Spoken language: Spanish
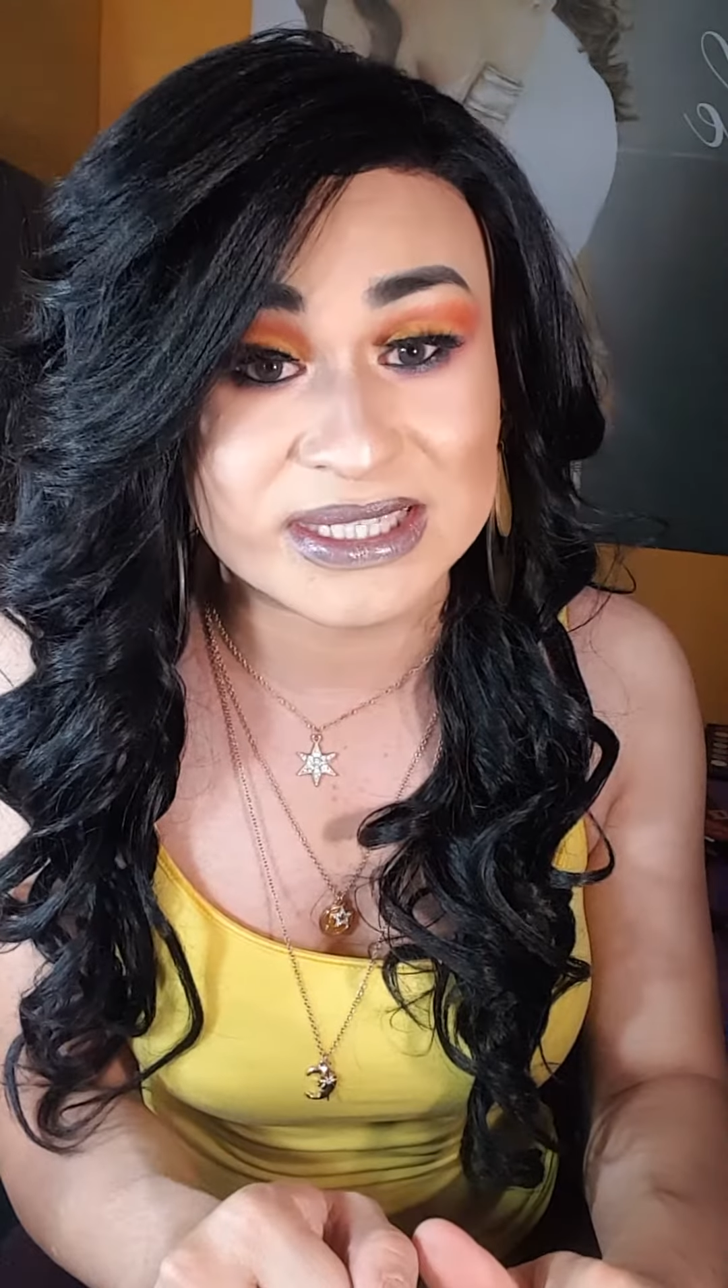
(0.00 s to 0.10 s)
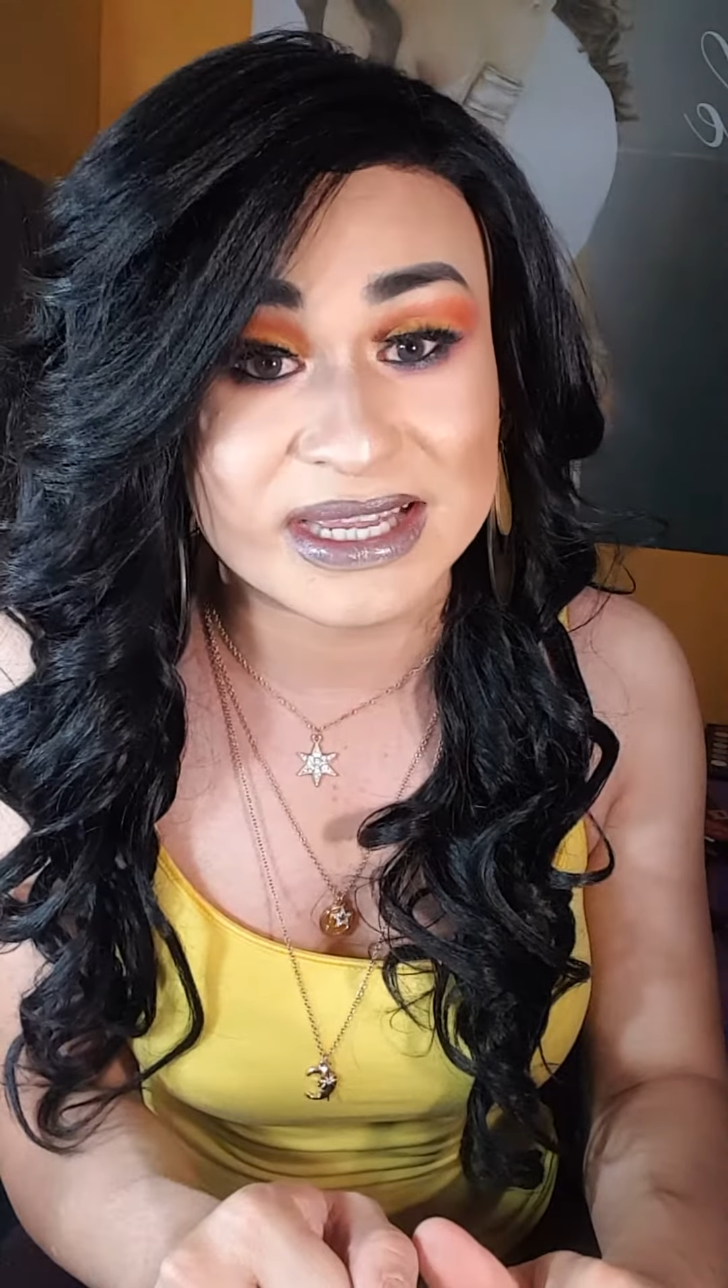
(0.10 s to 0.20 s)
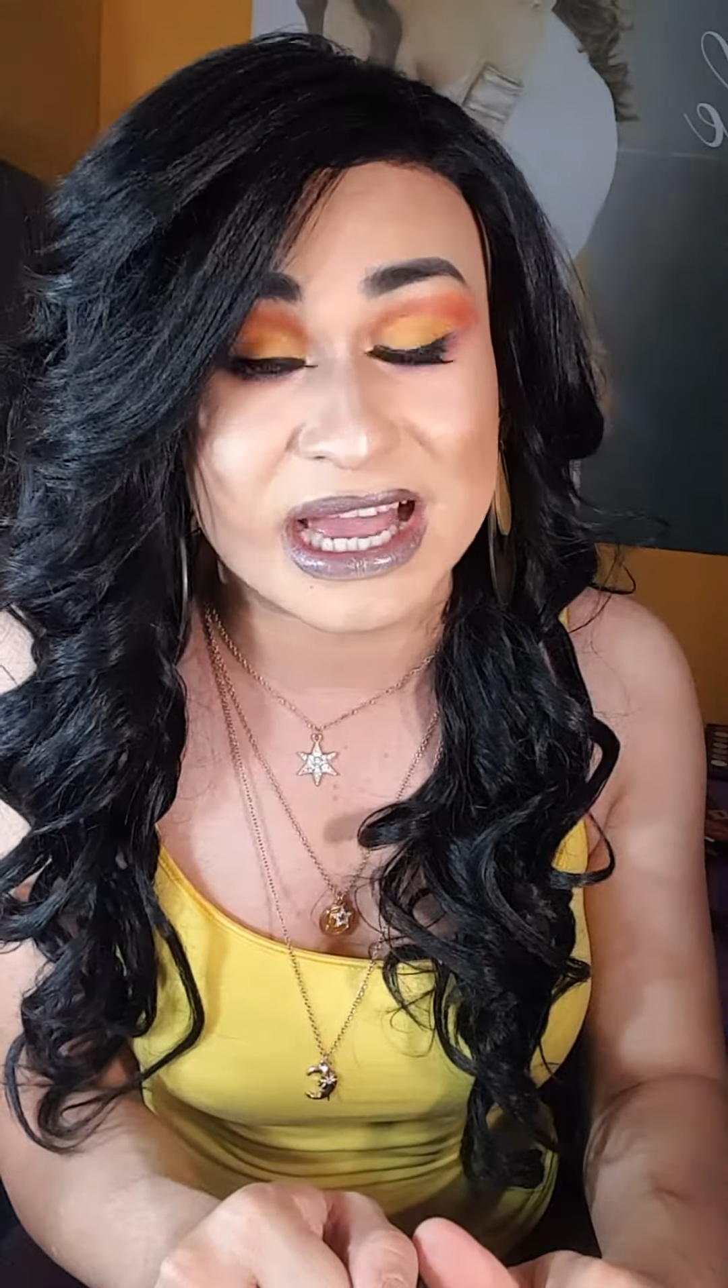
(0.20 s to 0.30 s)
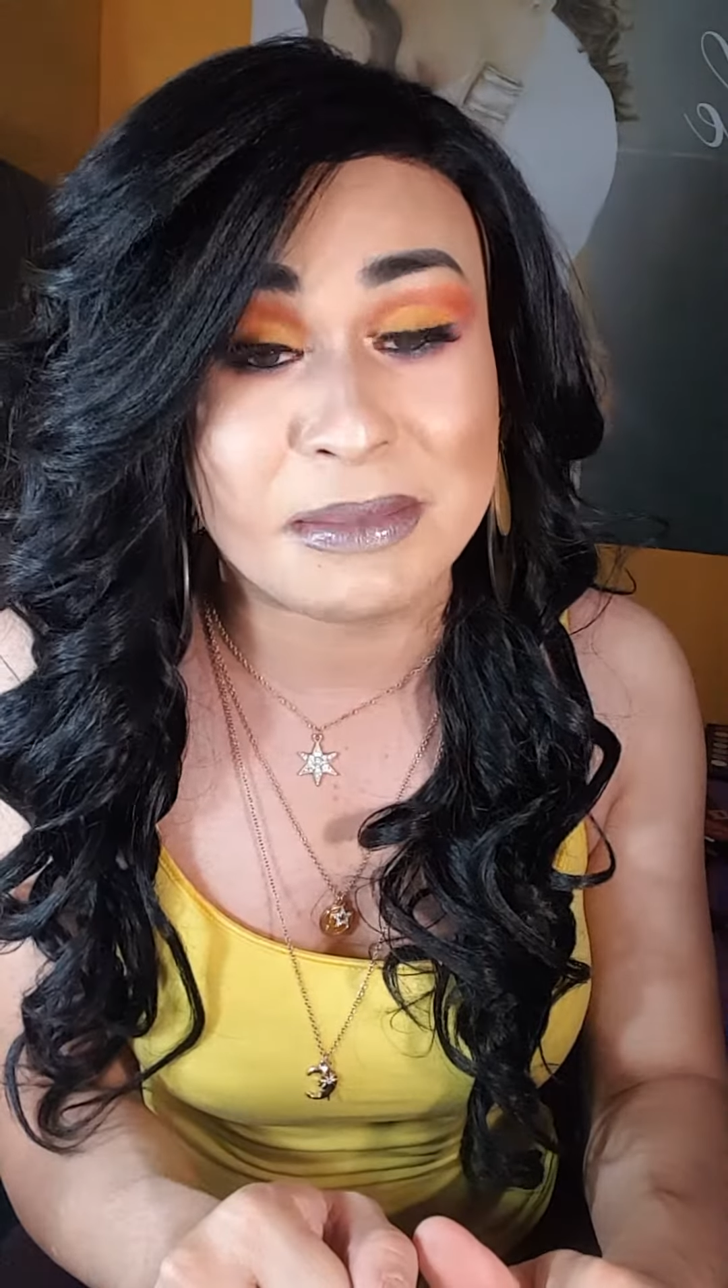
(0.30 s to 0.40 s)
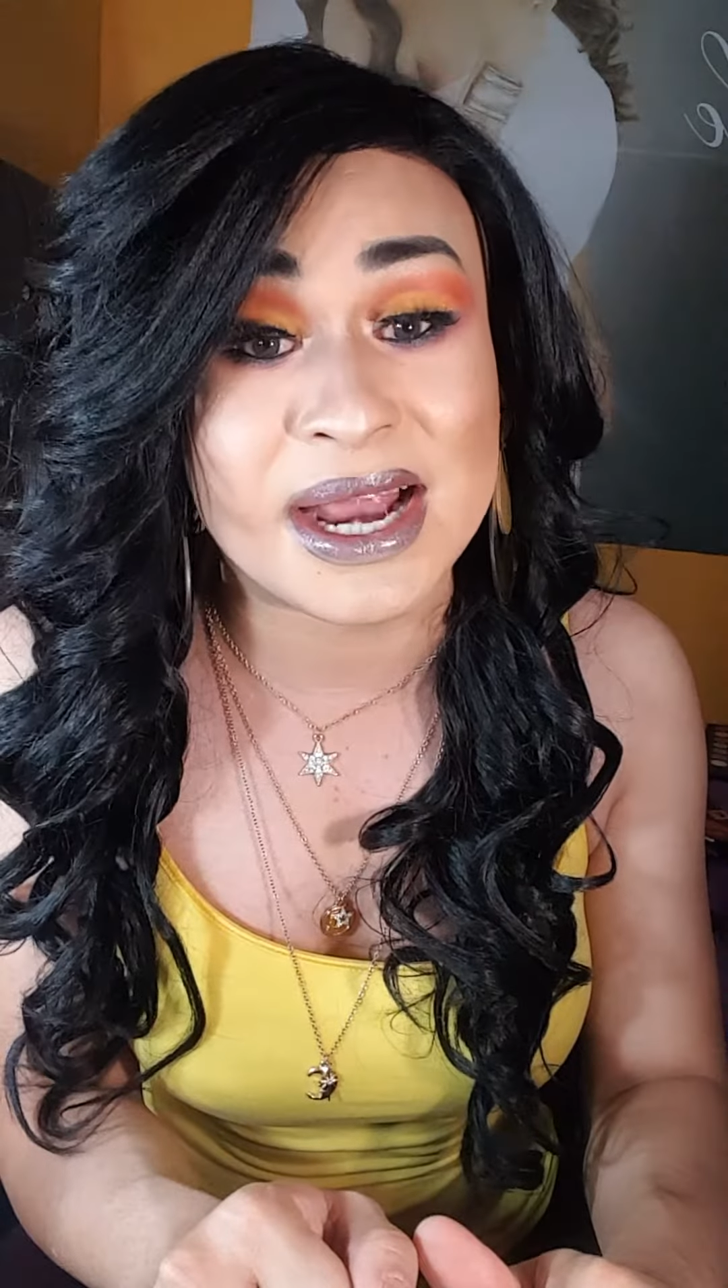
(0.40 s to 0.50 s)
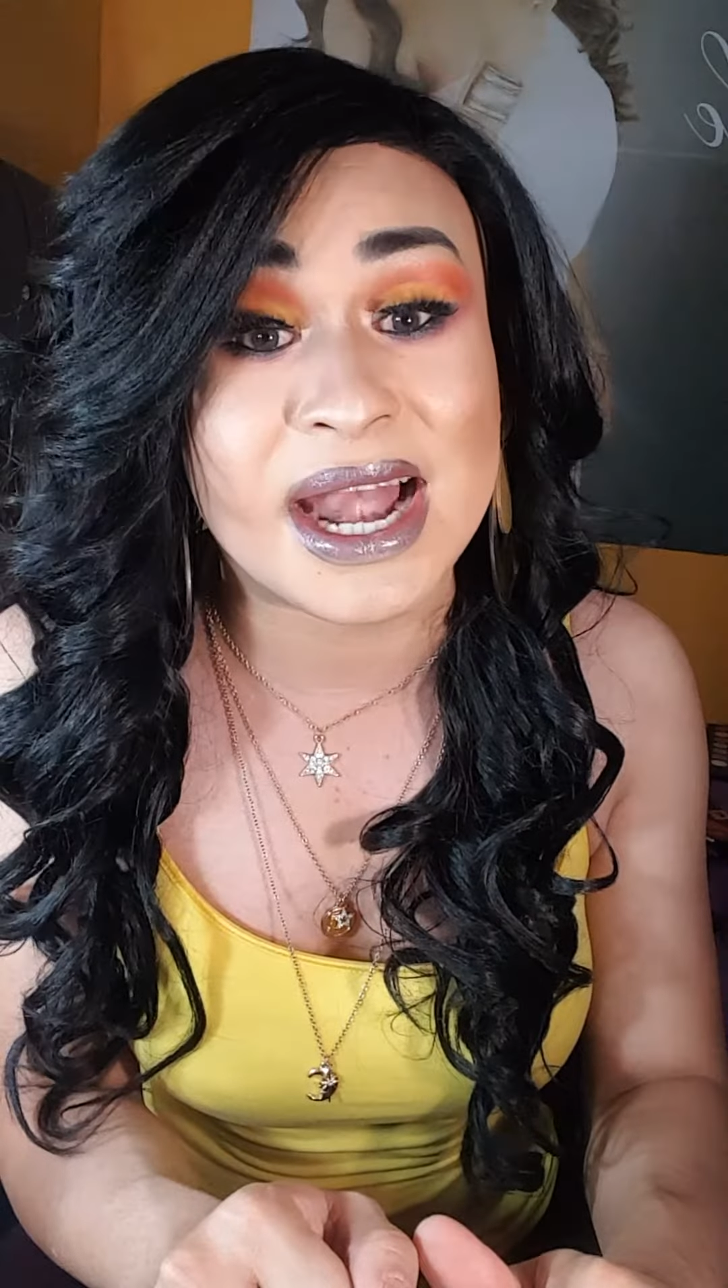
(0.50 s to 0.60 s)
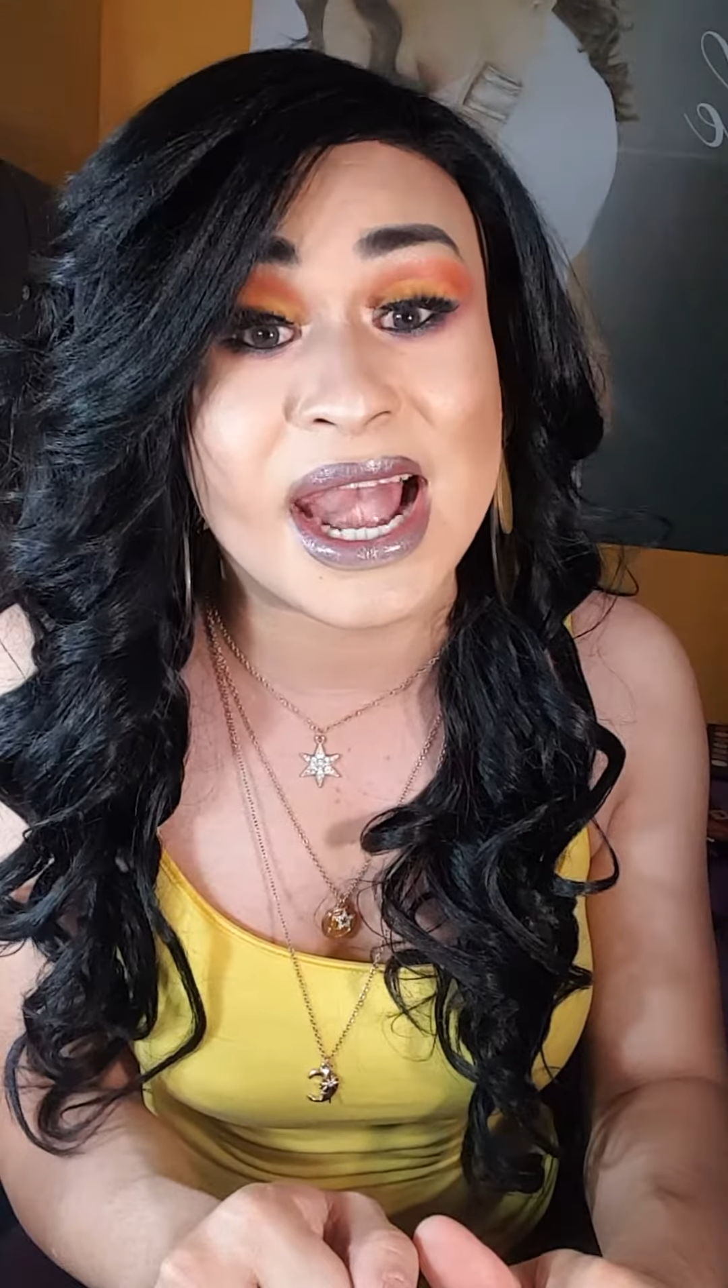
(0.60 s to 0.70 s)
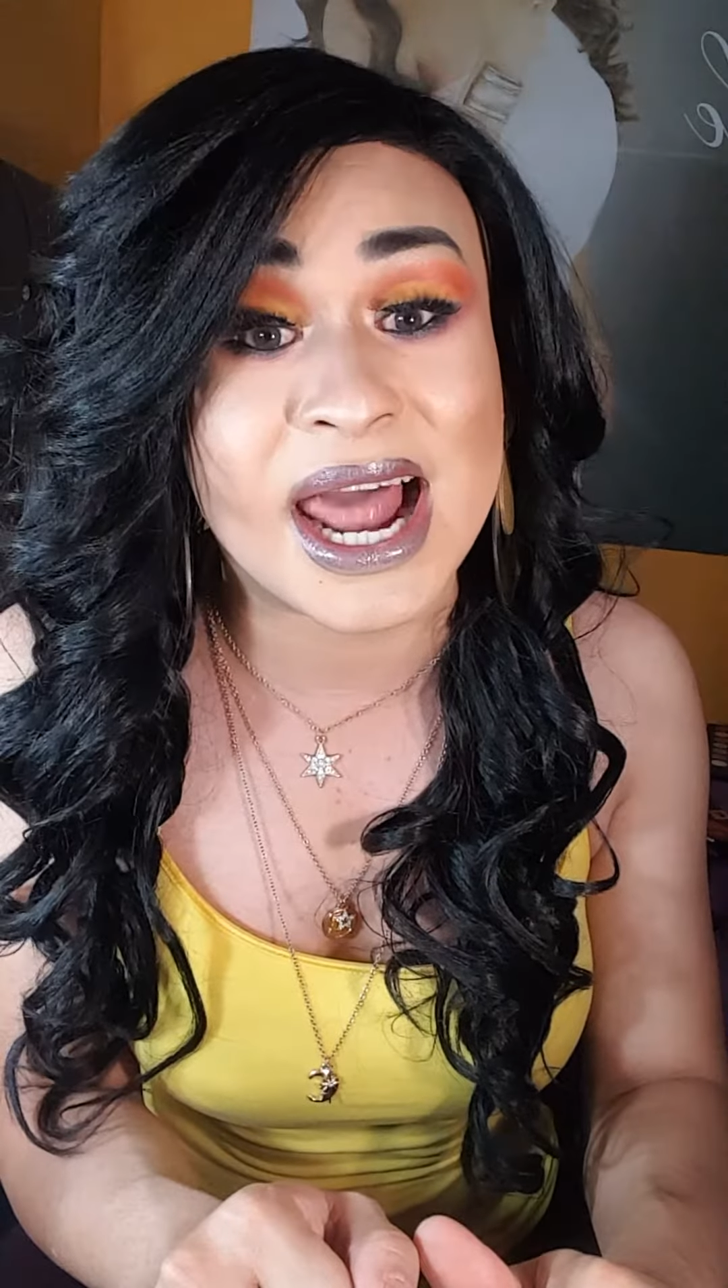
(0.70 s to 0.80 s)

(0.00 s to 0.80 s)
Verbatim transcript: se llaman